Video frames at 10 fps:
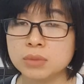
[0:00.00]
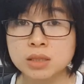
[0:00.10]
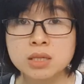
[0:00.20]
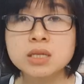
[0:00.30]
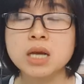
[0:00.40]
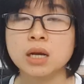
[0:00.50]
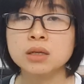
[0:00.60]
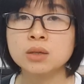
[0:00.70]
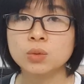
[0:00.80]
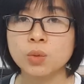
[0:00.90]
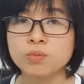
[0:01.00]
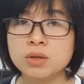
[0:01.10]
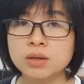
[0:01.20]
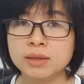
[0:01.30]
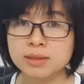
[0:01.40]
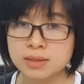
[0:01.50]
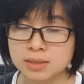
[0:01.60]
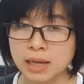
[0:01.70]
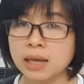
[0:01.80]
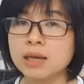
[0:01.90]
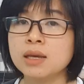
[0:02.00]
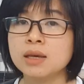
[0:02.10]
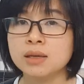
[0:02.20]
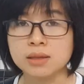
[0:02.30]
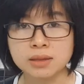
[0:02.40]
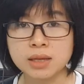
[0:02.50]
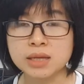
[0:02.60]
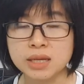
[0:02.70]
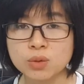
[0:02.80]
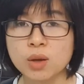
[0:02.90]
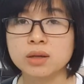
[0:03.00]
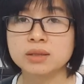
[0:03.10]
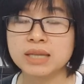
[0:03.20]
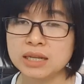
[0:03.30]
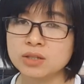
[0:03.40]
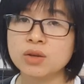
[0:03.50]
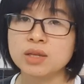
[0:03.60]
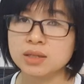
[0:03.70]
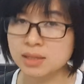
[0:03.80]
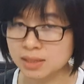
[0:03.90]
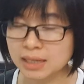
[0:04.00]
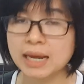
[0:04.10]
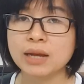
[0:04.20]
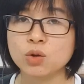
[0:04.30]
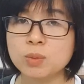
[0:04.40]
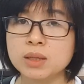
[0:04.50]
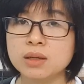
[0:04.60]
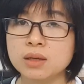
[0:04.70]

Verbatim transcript: hướng dẫn cũng như là chia sẻ những cái kỹ thuật dành cho những khách hàng của mình.